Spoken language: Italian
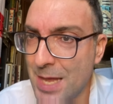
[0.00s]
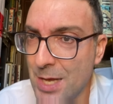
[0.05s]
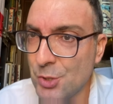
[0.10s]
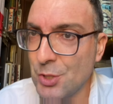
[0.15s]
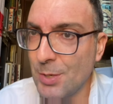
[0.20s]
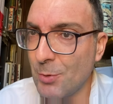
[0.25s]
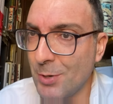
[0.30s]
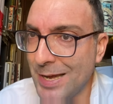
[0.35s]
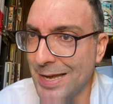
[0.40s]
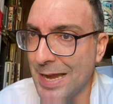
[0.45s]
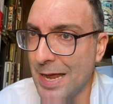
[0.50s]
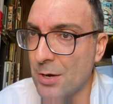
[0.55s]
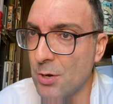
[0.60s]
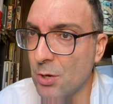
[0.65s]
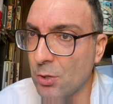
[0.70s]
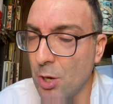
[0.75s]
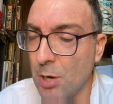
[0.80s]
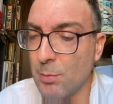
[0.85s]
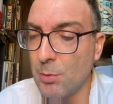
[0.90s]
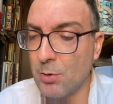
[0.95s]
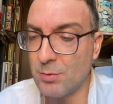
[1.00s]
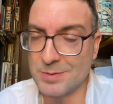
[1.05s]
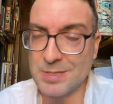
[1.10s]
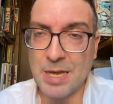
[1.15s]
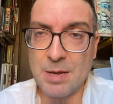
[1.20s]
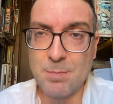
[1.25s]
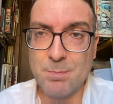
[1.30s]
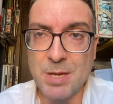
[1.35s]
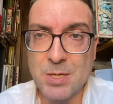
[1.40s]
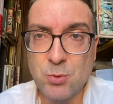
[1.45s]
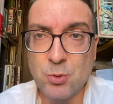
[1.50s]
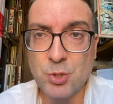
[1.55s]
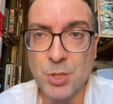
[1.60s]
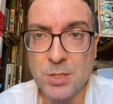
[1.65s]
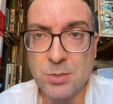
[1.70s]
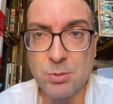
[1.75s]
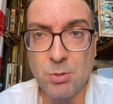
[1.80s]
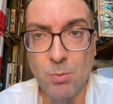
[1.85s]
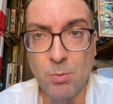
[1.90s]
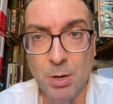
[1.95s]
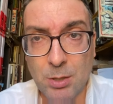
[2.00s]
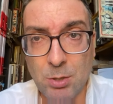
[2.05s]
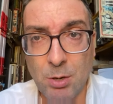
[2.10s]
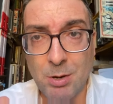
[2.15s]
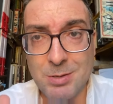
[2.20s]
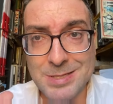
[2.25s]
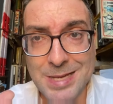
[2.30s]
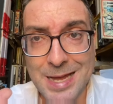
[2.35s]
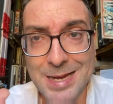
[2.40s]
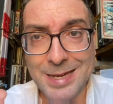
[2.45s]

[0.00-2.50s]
Diciamo che l'anno dopo sarebbe successo qualcosa